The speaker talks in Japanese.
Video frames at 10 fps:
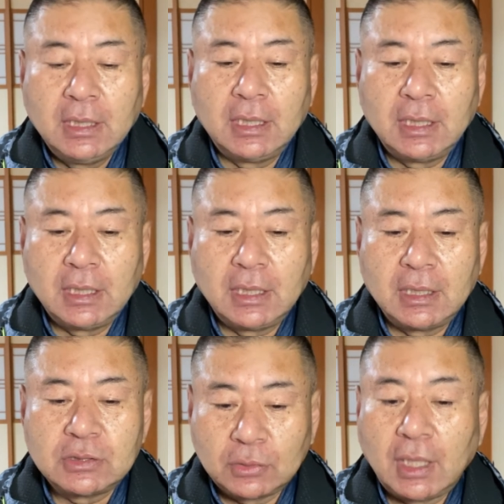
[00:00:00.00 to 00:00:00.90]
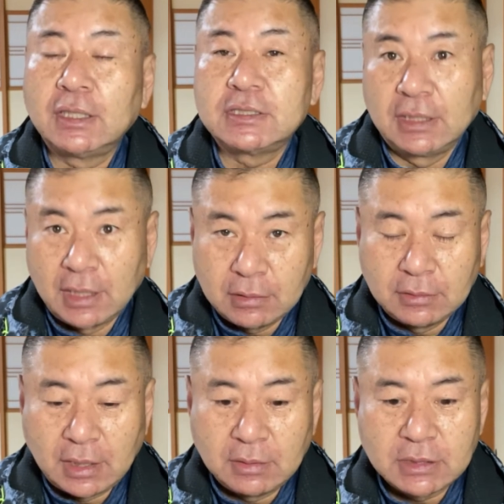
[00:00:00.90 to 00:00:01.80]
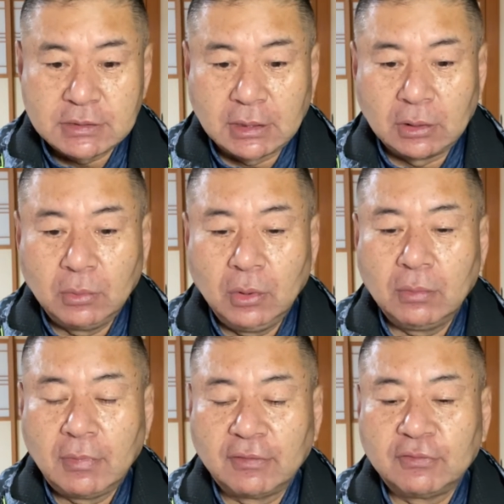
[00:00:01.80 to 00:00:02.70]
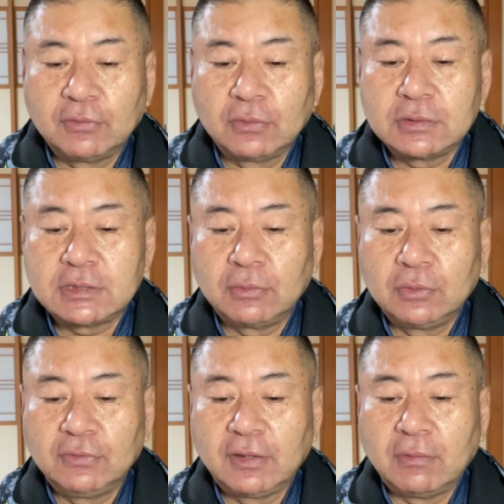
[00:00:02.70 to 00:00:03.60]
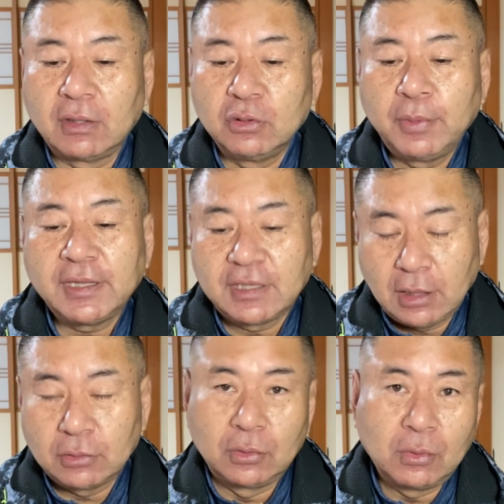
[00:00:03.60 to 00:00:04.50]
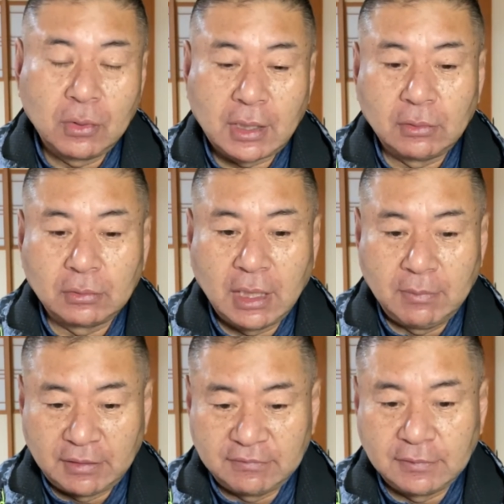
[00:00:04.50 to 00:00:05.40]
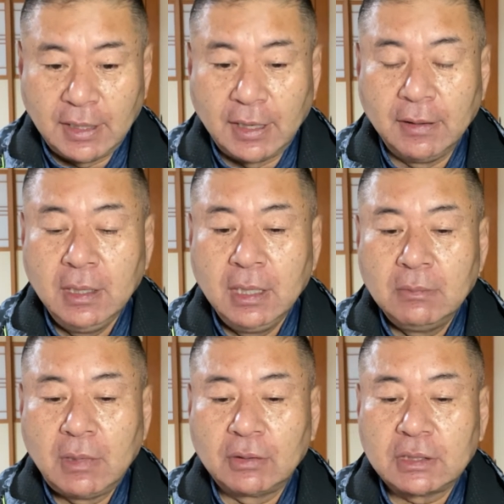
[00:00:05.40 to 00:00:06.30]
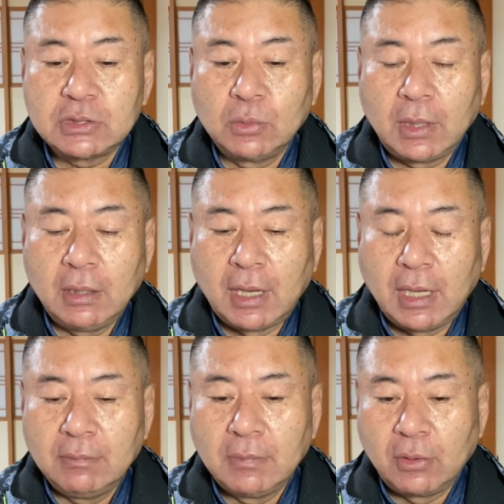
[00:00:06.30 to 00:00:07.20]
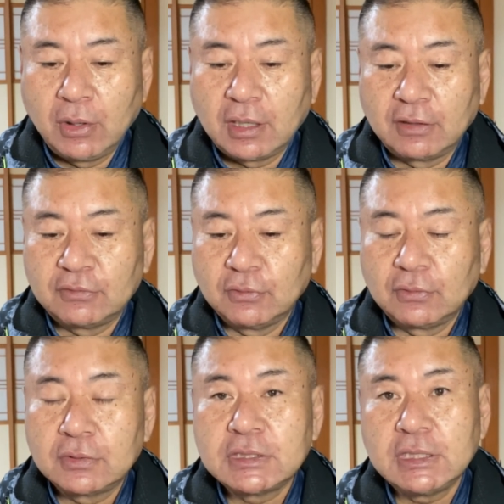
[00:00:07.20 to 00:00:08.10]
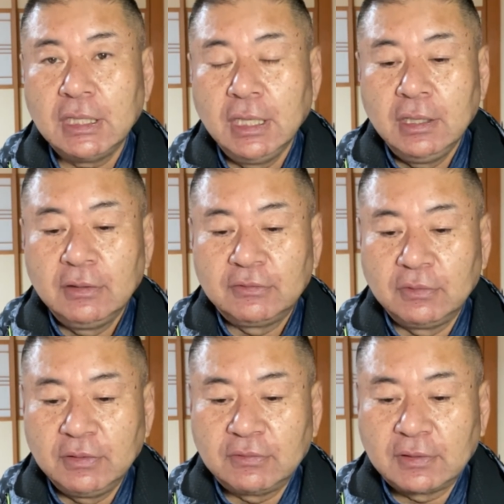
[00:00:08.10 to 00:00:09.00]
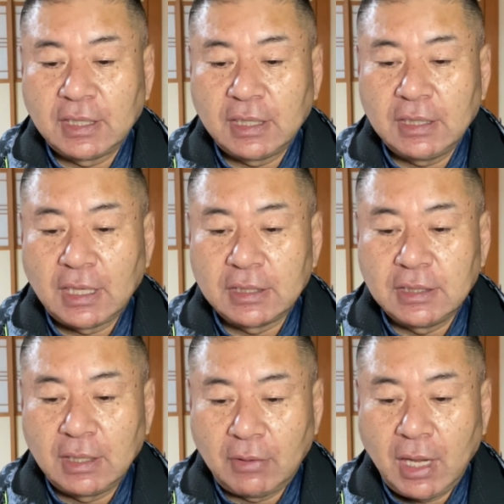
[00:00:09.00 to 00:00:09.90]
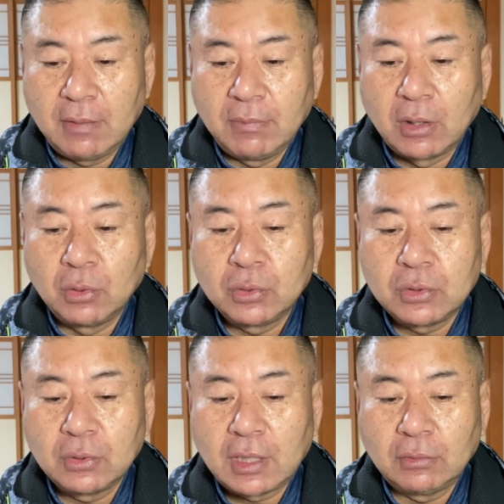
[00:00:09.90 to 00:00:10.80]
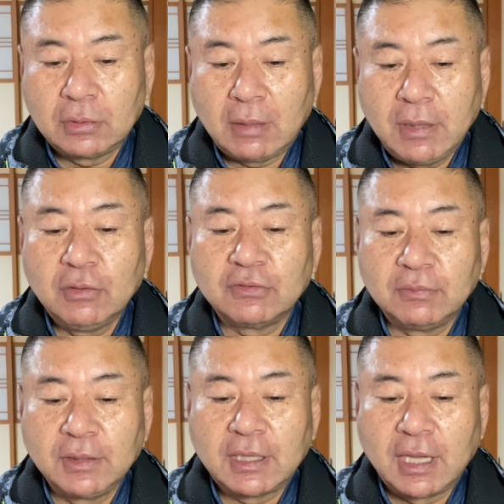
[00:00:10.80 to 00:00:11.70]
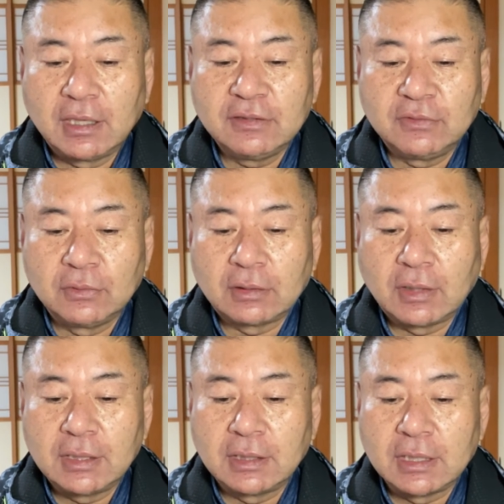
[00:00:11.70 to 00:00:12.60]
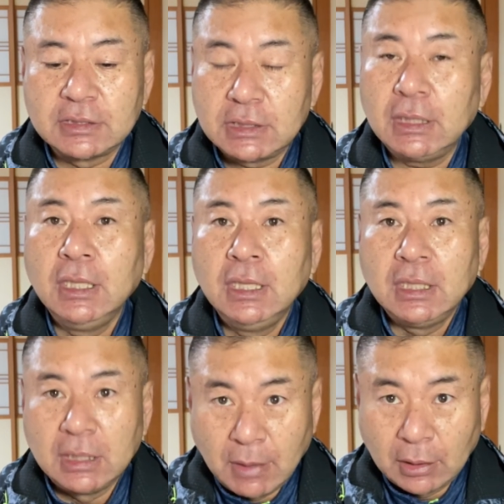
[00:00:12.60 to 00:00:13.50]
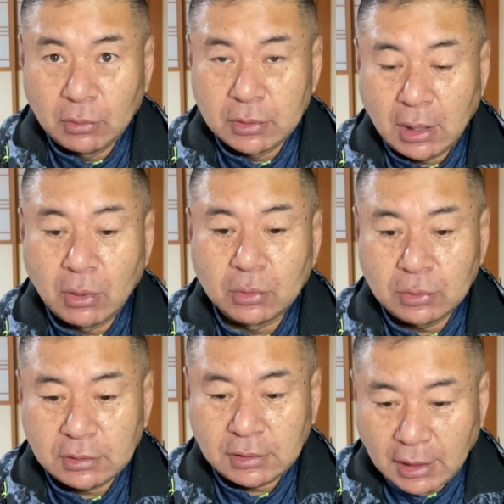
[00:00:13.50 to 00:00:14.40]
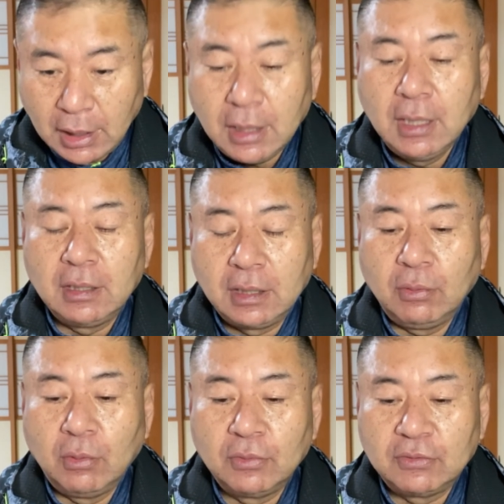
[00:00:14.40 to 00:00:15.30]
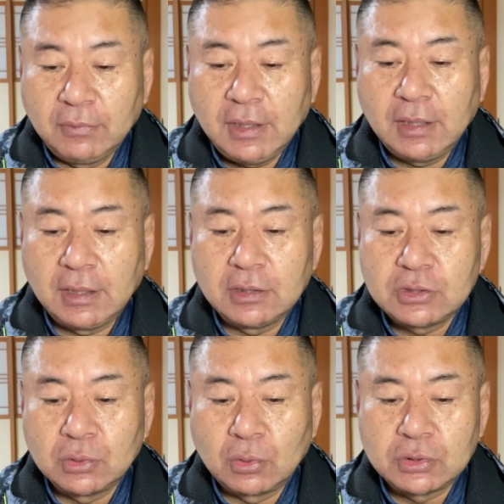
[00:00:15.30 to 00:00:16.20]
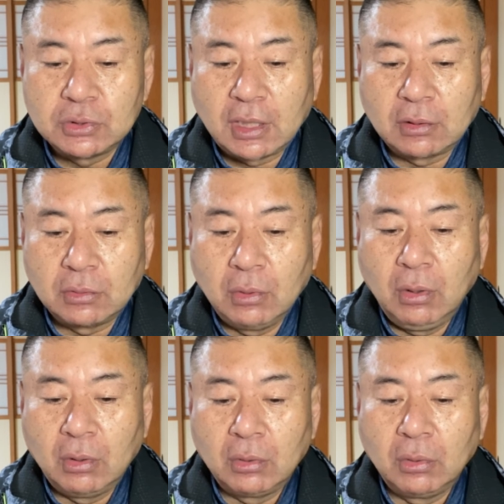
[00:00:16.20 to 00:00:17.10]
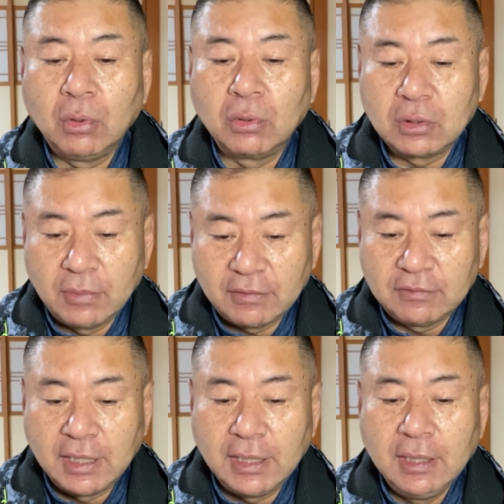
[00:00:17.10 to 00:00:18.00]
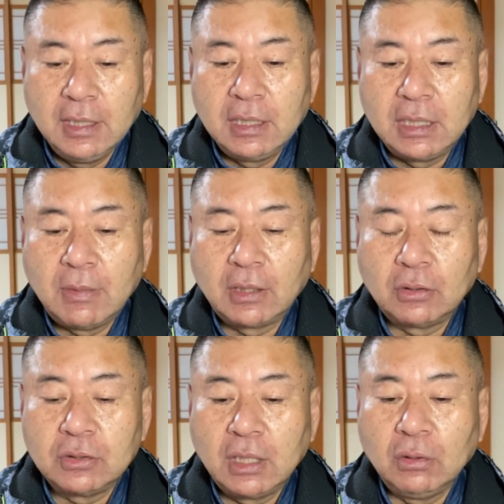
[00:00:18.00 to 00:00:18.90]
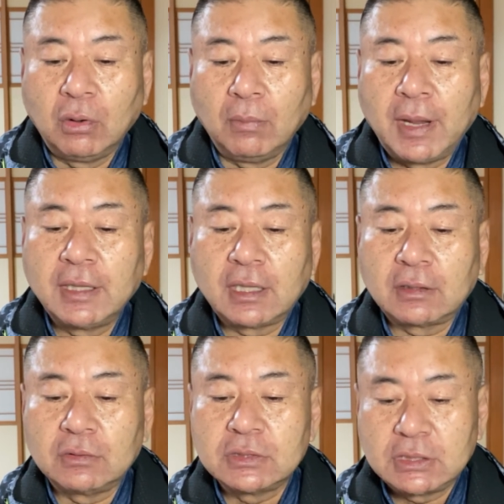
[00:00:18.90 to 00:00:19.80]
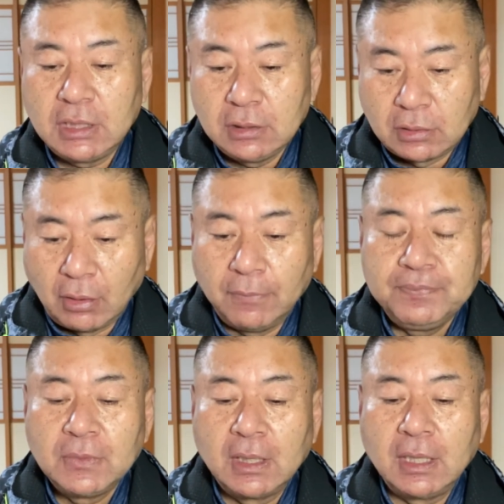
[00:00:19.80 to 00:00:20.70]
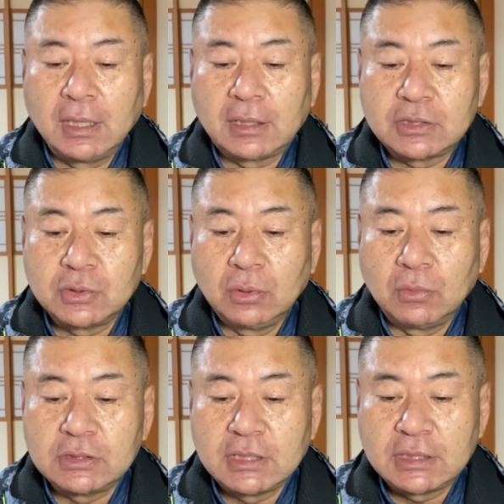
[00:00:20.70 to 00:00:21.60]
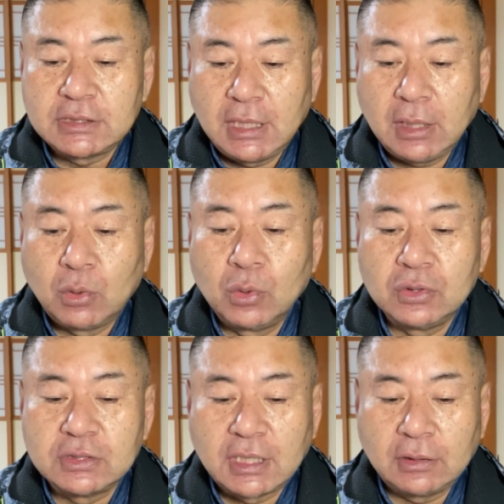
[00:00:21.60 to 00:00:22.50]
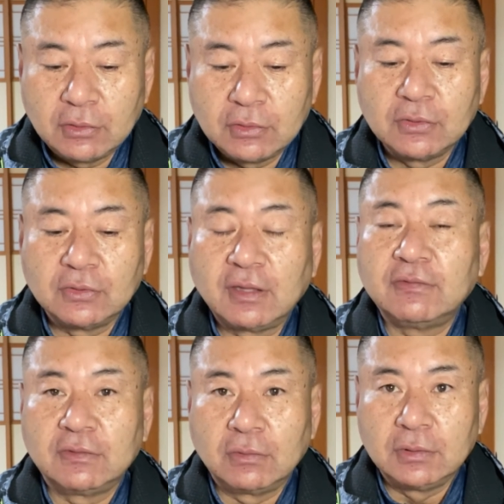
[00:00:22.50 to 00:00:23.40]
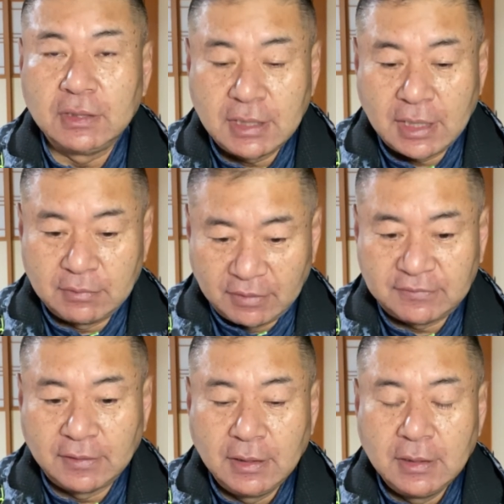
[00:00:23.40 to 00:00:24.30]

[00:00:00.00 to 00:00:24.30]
えー、ちょっと話が長くなりましたけども、まあ、相続した不動産は売るべきかという今回のテーマですが、まあ私の場合は、まあ親から相続し、住み続けていた家は、まあ老朽化のための住み替えが必要だと判断し、今の家を売ってリフォーム済み中古住宅をローンを組まずに、今の家の売却資金と、え多少の持ち出しで購入したという結論になります。